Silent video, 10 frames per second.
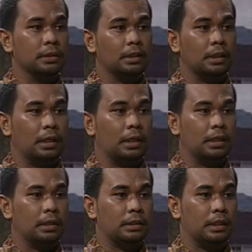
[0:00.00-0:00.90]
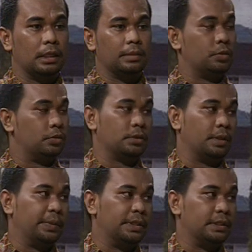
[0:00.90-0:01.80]
uh, tidak putus
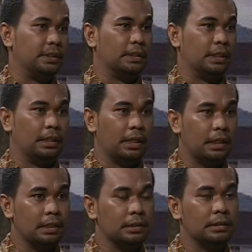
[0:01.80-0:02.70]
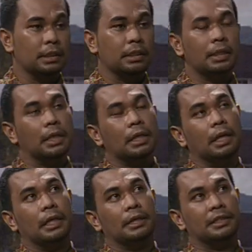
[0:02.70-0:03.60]
sampai di sini saja,
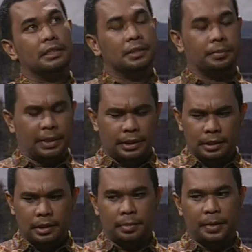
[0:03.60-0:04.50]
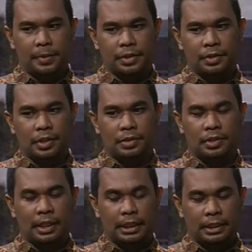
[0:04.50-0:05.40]
dan kita sampaikan kalau memang
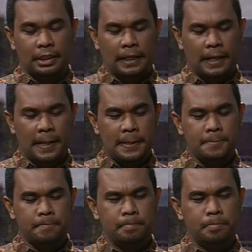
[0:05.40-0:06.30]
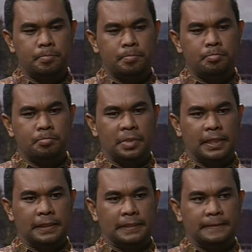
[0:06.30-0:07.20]
saudara-saudara kita yang
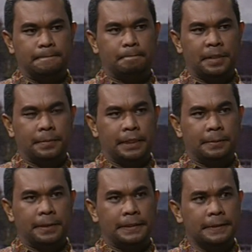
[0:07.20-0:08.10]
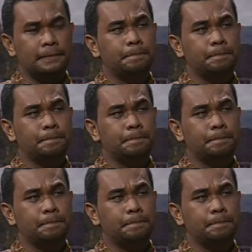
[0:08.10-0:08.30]
um, apa namanya